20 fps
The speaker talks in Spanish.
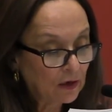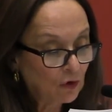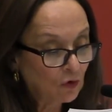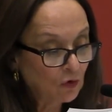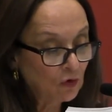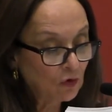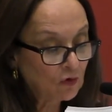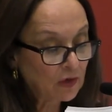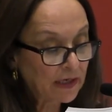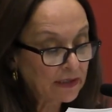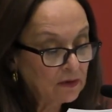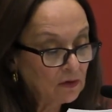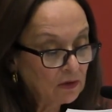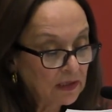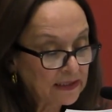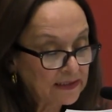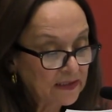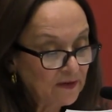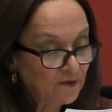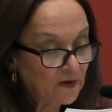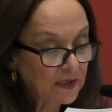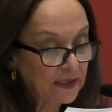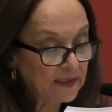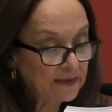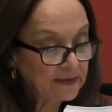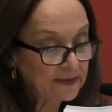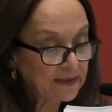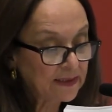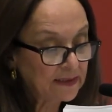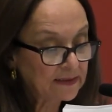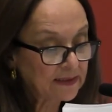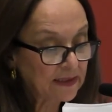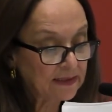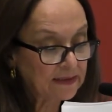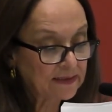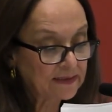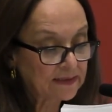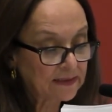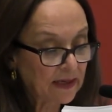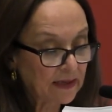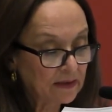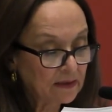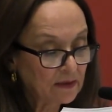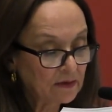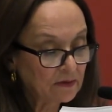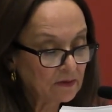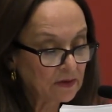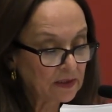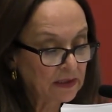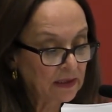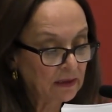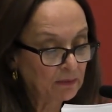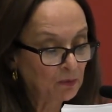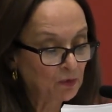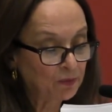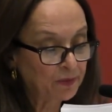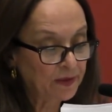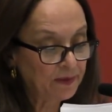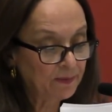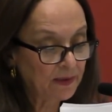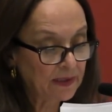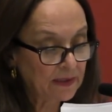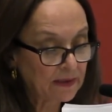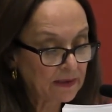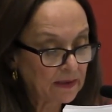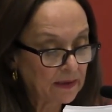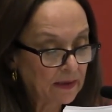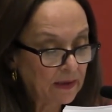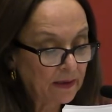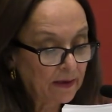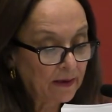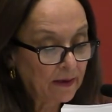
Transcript: colocando las diferencias en estadios inamovibles,